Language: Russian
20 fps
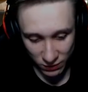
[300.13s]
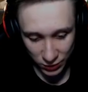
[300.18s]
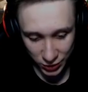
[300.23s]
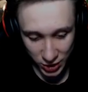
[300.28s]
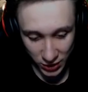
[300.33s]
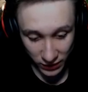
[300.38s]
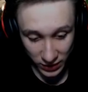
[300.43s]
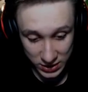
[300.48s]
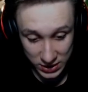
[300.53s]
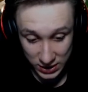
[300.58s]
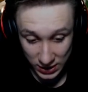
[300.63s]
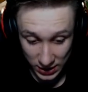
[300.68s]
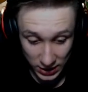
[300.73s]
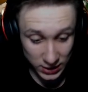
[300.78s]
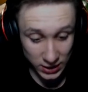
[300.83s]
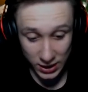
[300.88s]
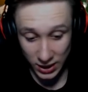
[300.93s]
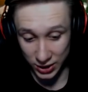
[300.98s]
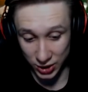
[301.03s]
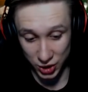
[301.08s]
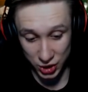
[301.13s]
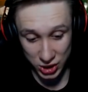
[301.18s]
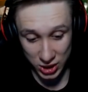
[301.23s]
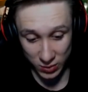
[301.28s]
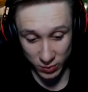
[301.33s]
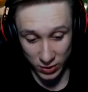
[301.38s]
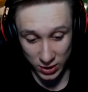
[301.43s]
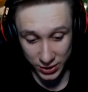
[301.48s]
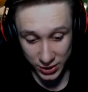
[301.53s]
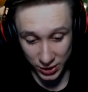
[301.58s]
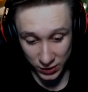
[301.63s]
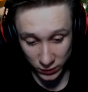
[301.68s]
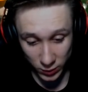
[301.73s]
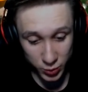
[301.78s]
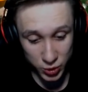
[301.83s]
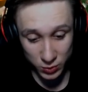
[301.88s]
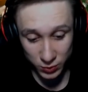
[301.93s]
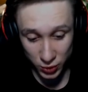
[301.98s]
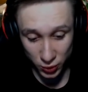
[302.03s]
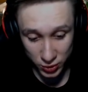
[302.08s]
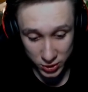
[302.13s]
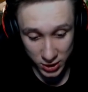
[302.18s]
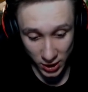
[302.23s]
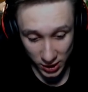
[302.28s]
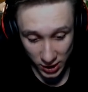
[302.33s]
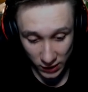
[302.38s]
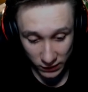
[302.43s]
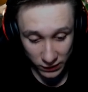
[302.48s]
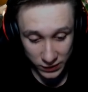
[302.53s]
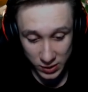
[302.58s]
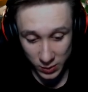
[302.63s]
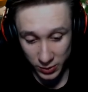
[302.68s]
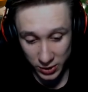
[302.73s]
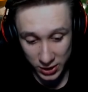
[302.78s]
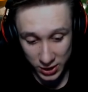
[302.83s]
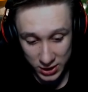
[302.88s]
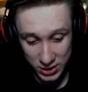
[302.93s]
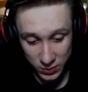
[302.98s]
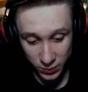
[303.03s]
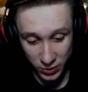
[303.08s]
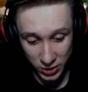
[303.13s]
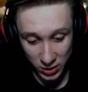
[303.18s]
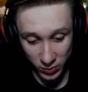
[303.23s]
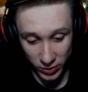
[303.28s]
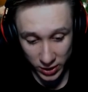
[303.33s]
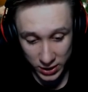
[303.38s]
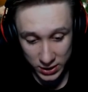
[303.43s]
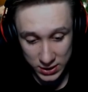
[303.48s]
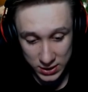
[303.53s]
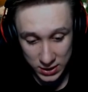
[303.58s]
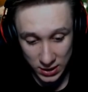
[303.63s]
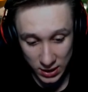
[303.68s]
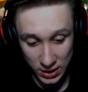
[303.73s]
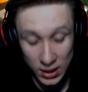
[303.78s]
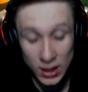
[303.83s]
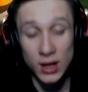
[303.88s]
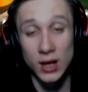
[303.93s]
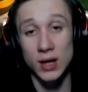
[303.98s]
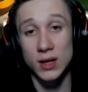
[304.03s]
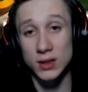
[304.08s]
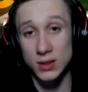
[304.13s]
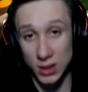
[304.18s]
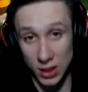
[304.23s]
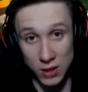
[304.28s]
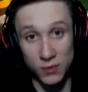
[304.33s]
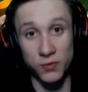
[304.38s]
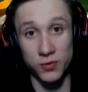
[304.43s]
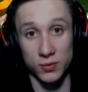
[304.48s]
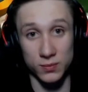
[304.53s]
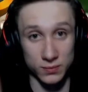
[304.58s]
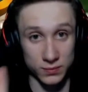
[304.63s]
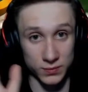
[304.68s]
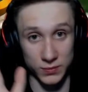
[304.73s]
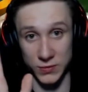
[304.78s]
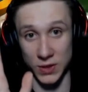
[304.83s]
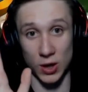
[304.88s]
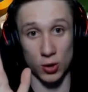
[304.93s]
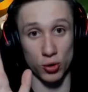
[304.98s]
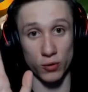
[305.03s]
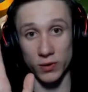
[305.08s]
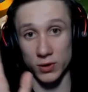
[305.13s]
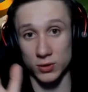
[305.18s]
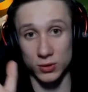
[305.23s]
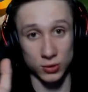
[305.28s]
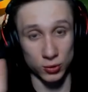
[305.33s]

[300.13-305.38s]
дровосек. Это, конечно, обалдеть. В общем, друзья, как вы все прекрасно понимаете, слив, здорово.